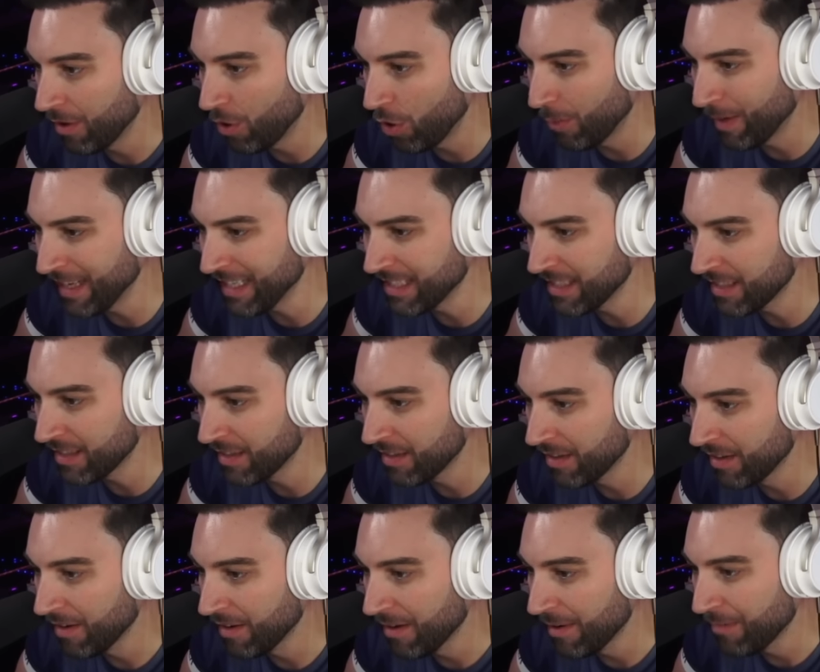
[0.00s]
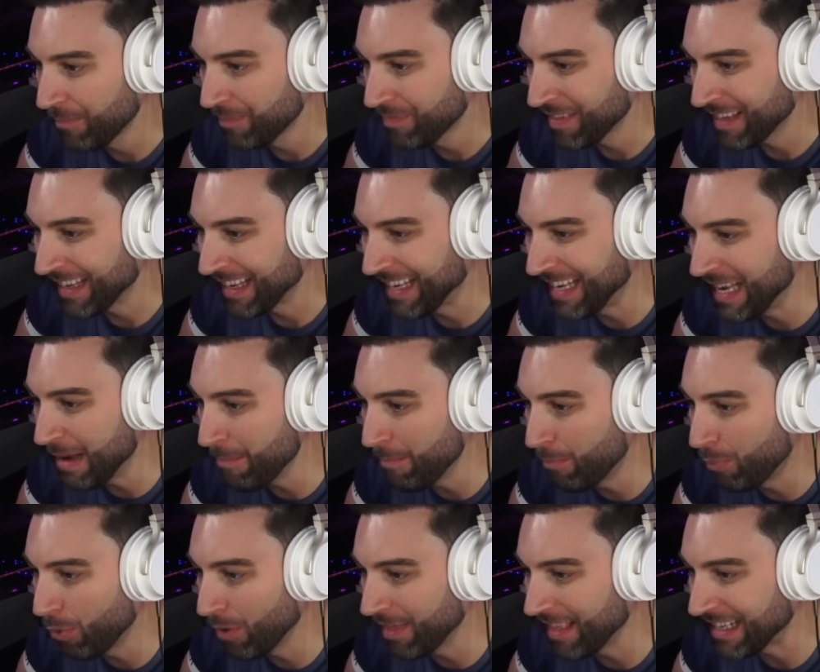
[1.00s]
¿Lo veis? ¿Quién
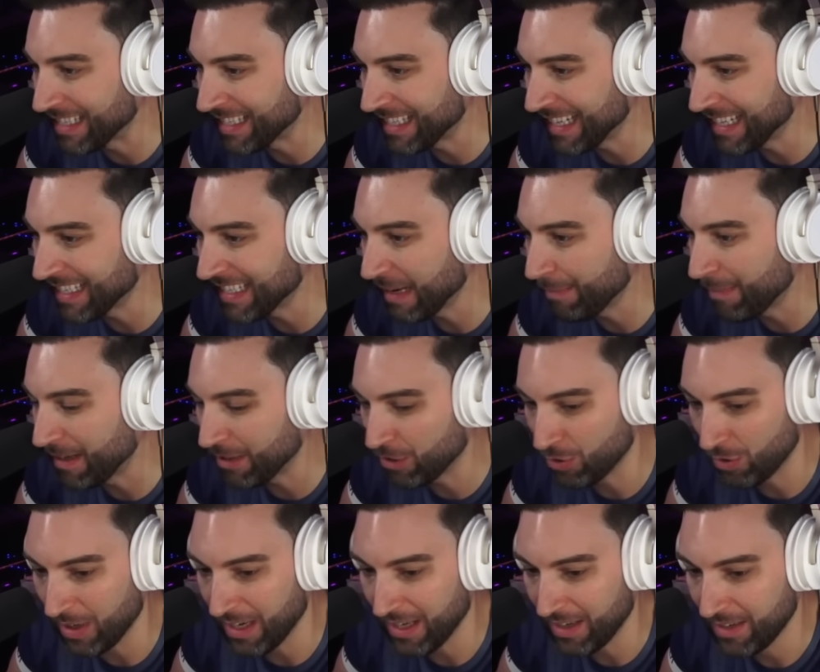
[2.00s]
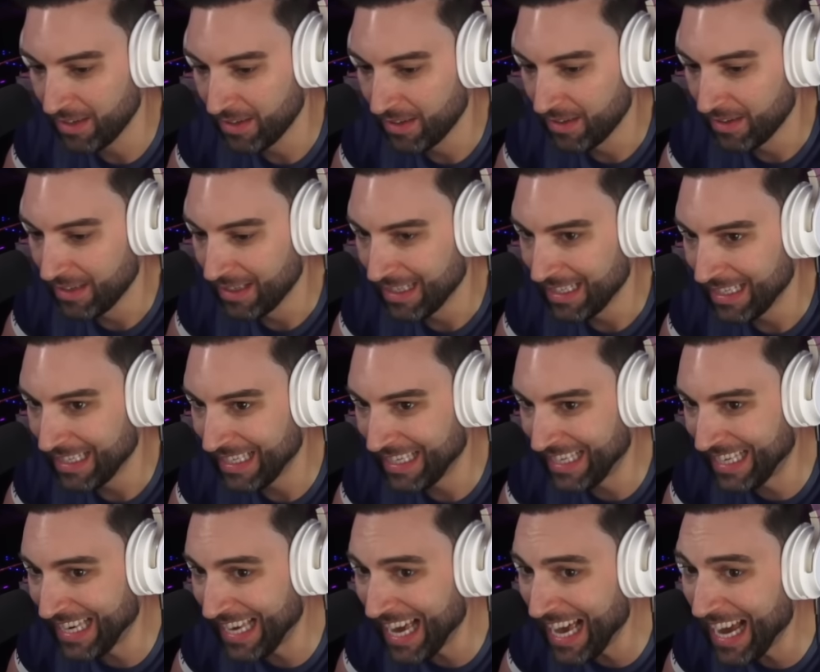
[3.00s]
puede ser esa persona?
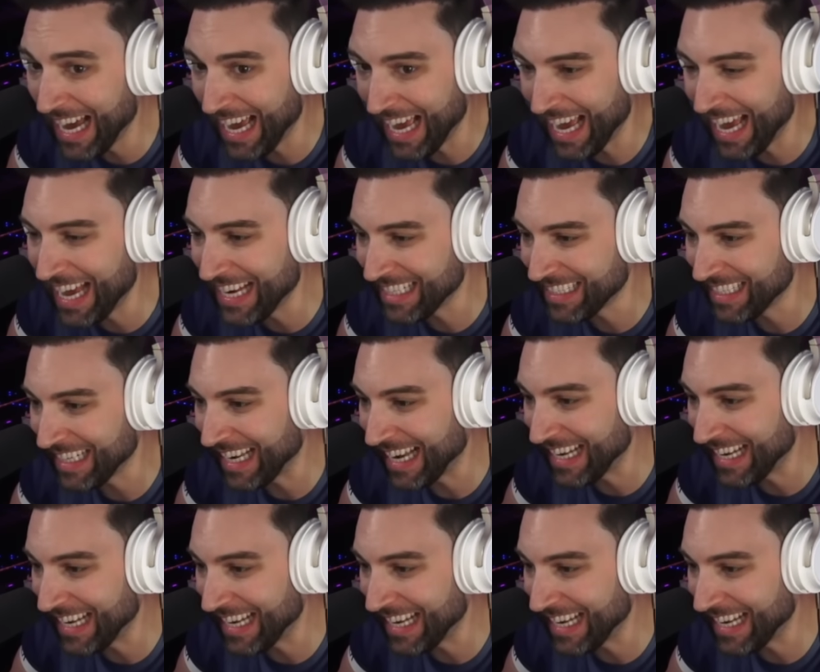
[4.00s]
¿Quién es